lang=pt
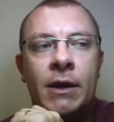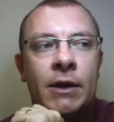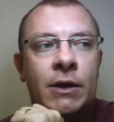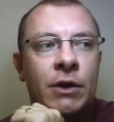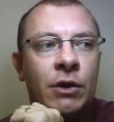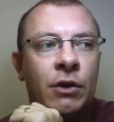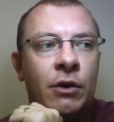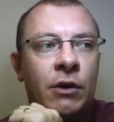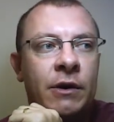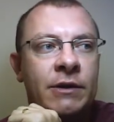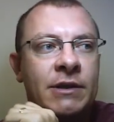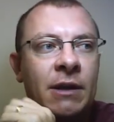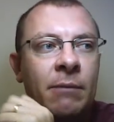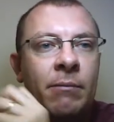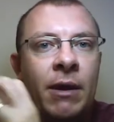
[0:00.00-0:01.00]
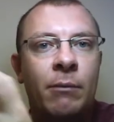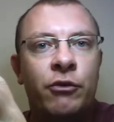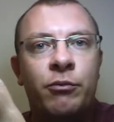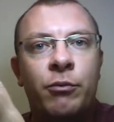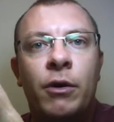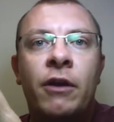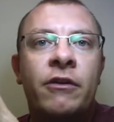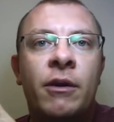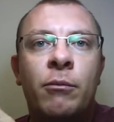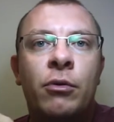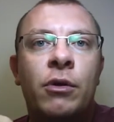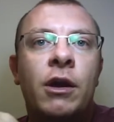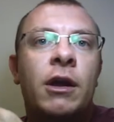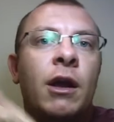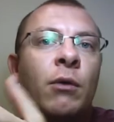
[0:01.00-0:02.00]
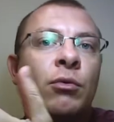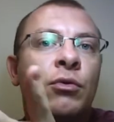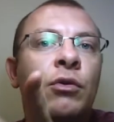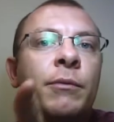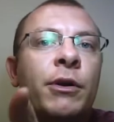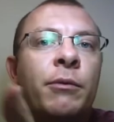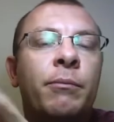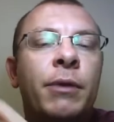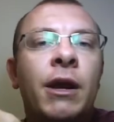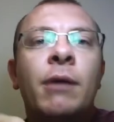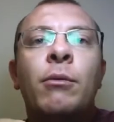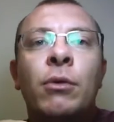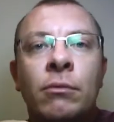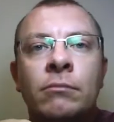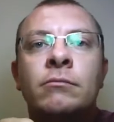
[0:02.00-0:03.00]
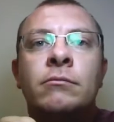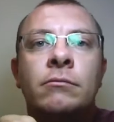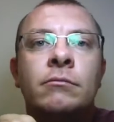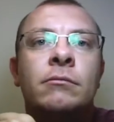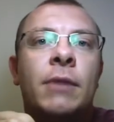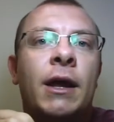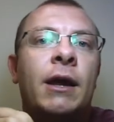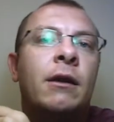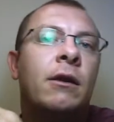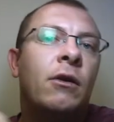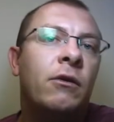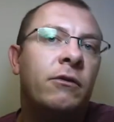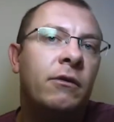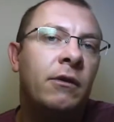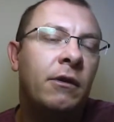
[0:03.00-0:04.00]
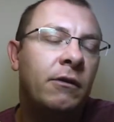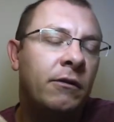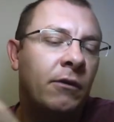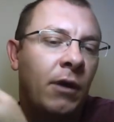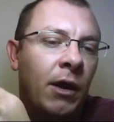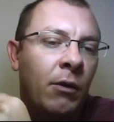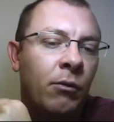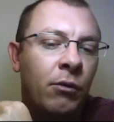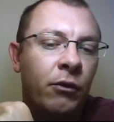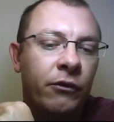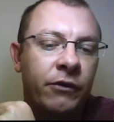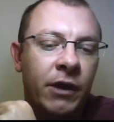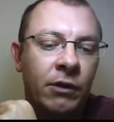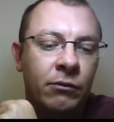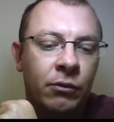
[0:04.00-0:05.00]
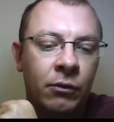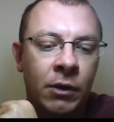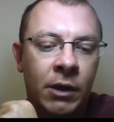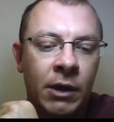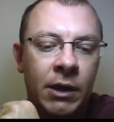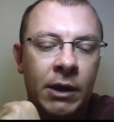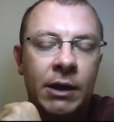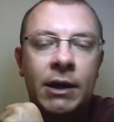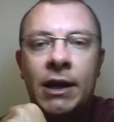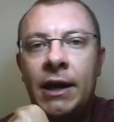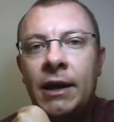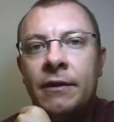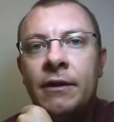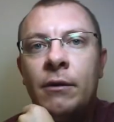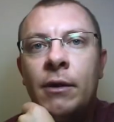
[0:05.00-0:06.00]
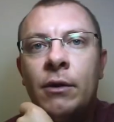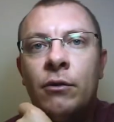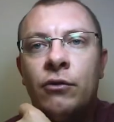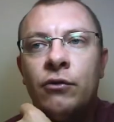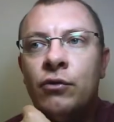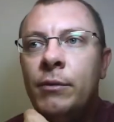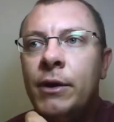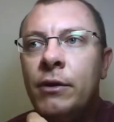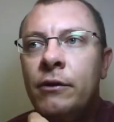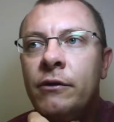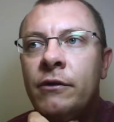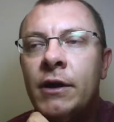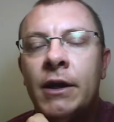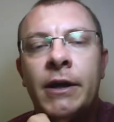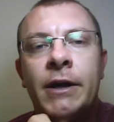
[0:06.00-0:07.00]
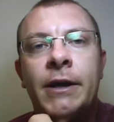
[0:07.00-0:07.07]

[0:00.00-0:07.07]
Nós sabemos, por exemplo, o que é um número primo, né? Que nós, isso é um conceito lá da teoria dos números.